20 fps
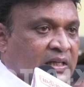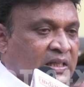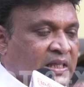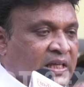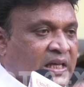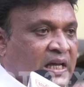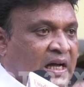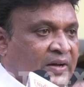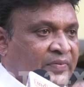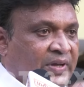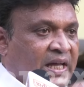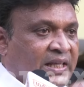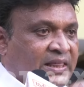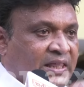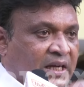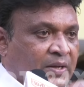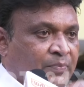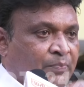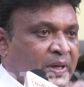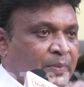இந்தியாவையே
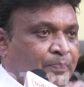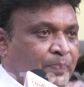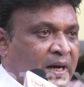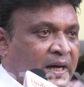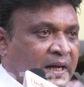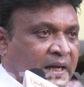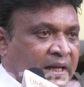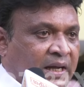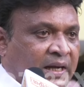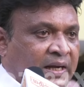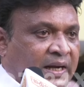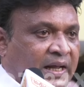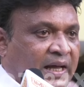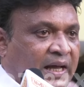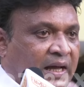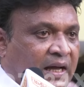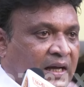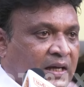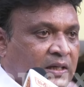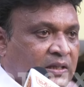திரும்பி பார்க்கின்ற
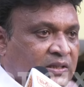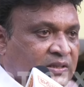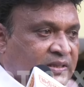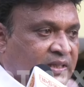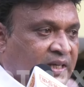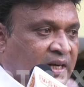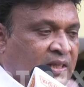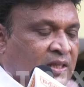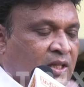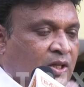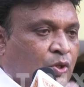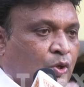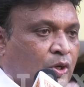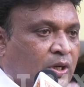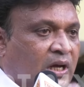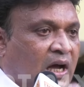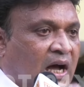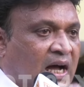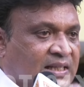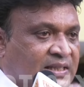
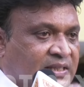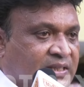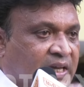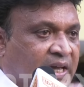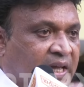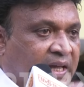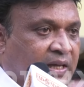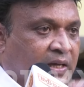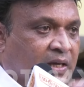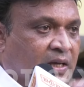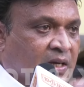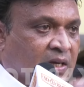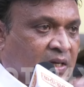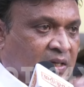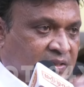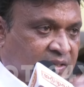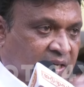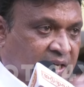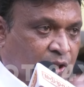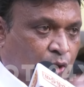சிறந்ததொரு ஆட்சியை
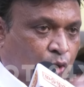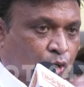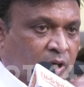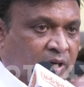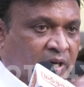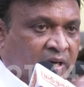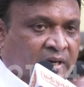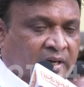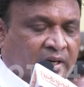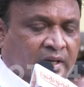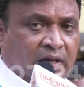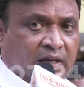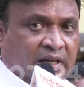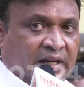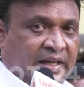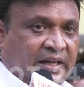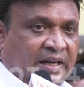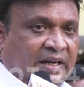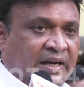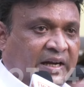செய்து கொண்டு
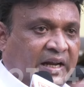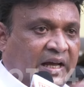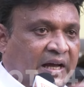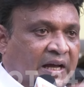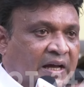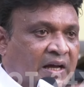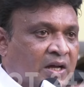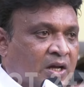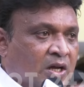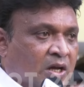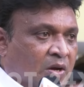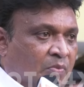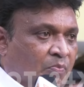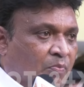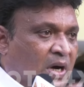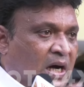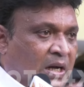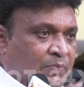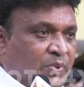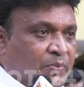இருக்கின்ற
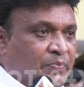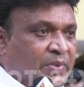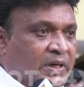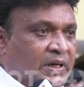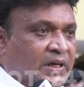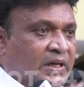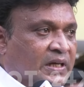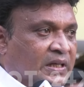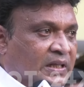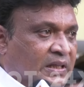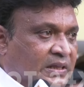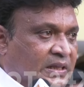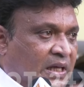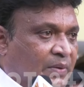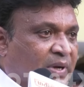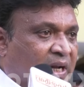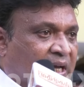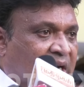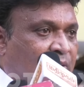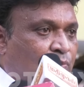மாண்புமிகு
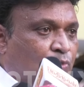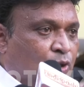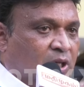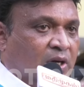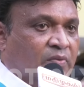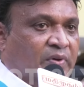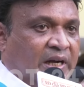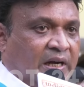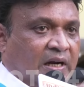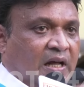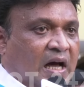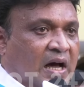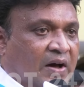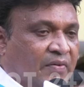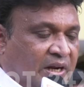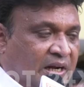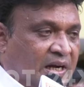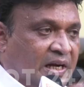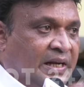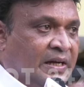தமிழக முதல்வர்
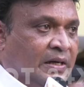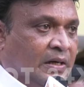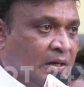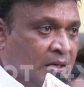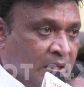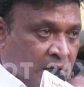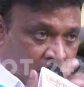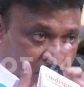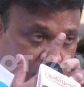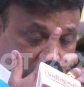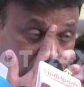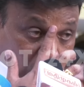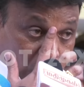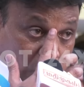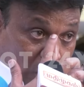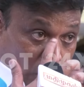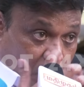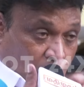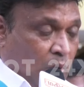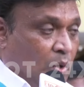அவர்களின்
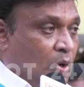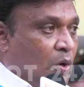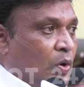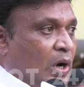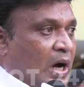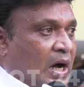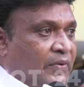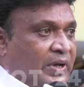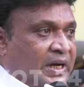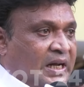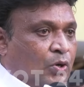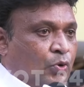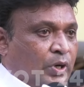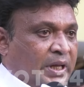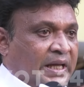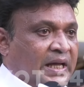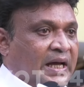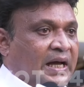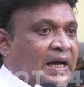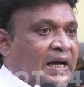
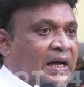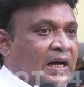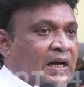அவர்களுடைய